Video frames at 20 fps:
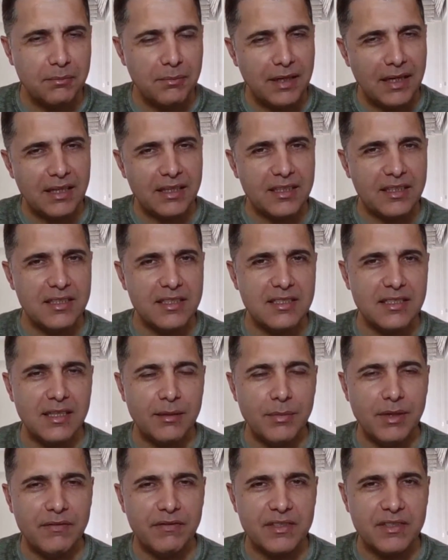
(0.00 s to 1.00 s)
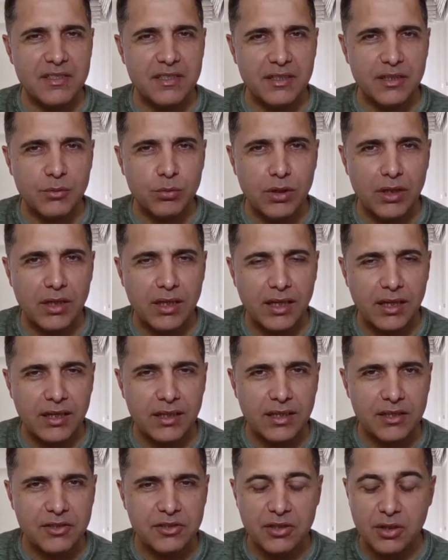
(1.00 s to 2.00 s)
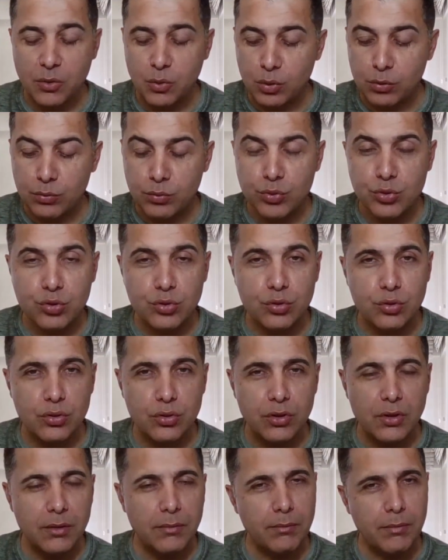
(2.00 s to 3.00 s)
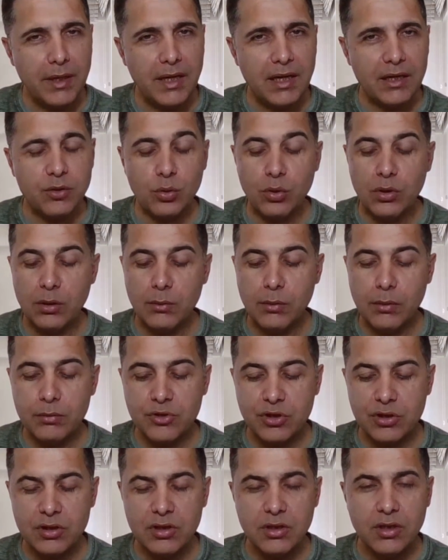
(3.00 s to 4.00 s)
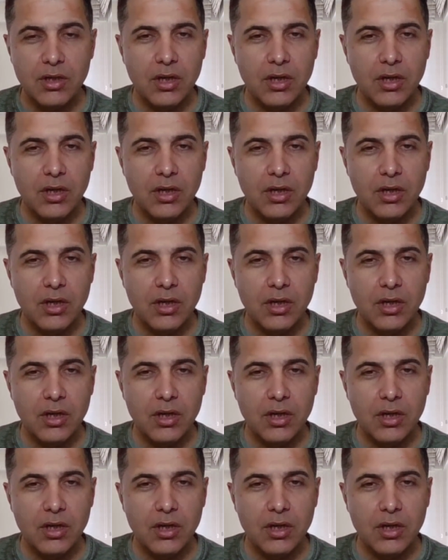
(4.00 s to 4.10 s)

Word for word: Belki izleme fırsatı bulan arkadaşlar olmuştur. Belki olamamıştır.